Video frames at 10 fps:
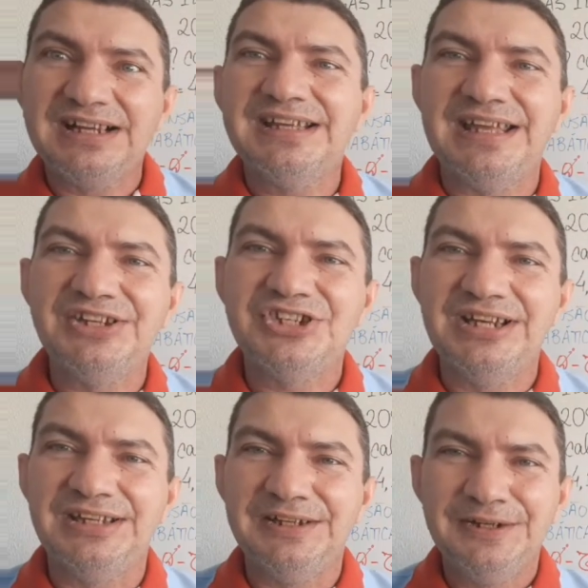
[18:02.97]
quente
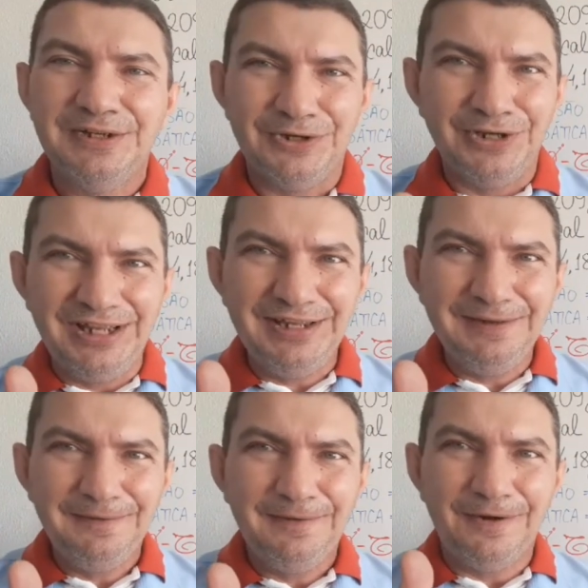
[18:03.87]
ali.
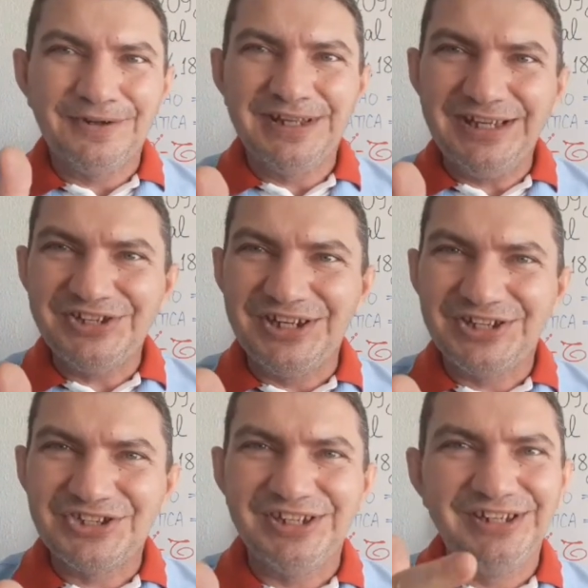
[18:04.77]
Olhei? Ok, gente?